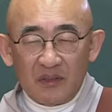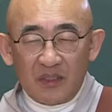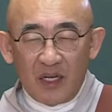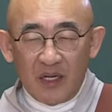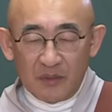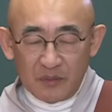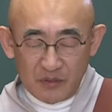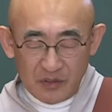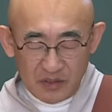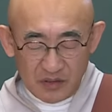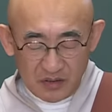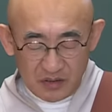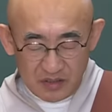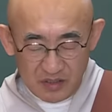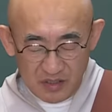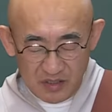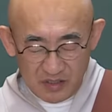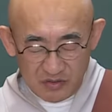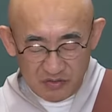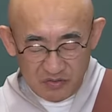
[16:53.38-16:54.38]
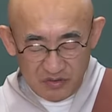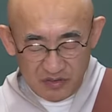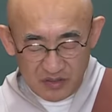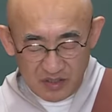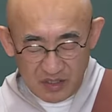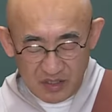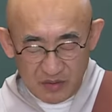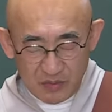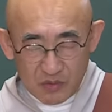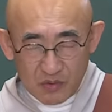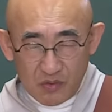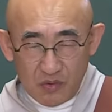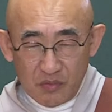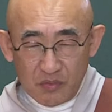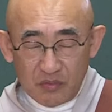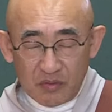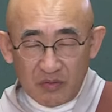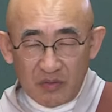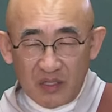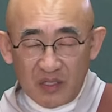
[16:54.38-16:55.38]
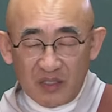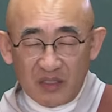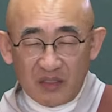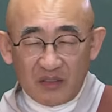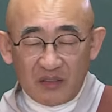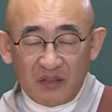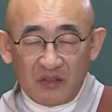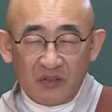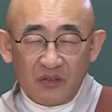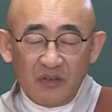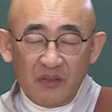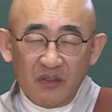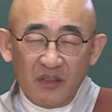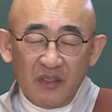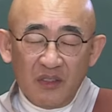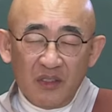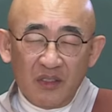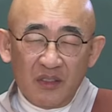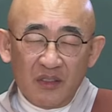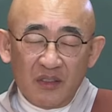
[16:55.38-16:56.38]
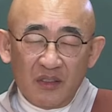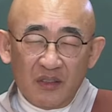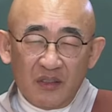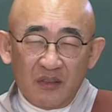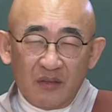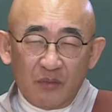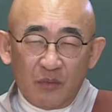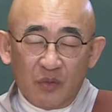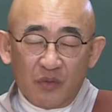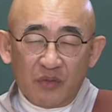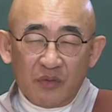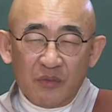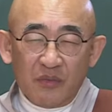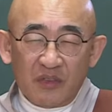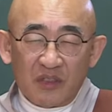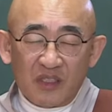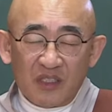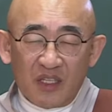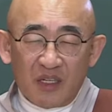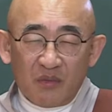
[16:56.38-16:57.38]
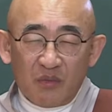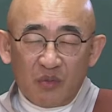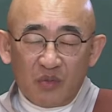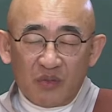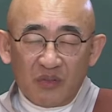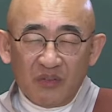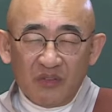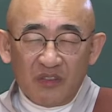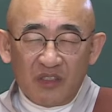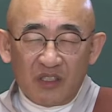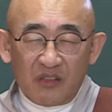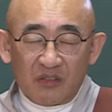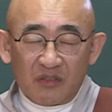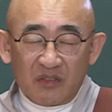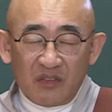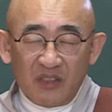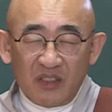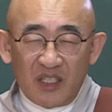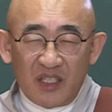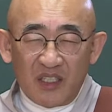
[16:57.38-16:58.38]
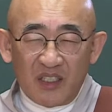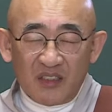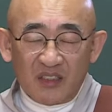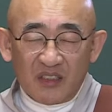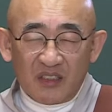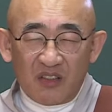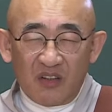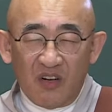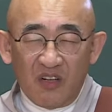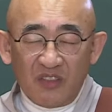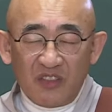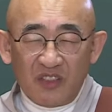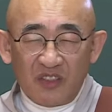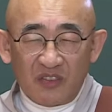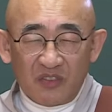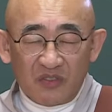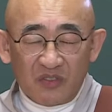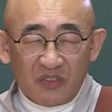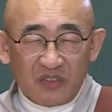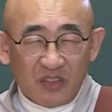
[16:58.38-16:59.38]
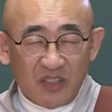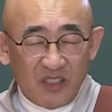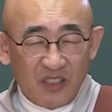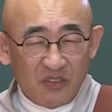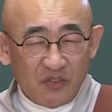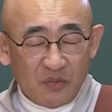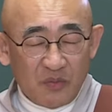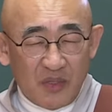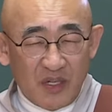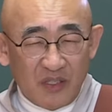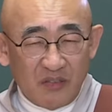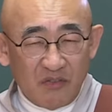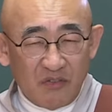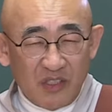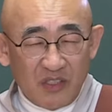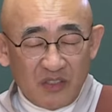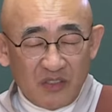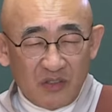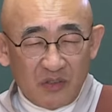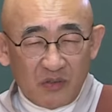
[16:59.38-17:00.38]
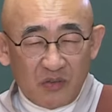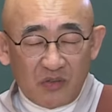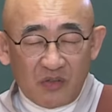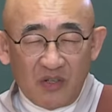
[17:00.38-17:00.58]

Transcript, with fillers: 아무리 그 전해준 사람이 공부를 안 했어도 모르면 그냥 모르는 대로 끝나야지. 거짓으로 전해주면 안 되죠. 또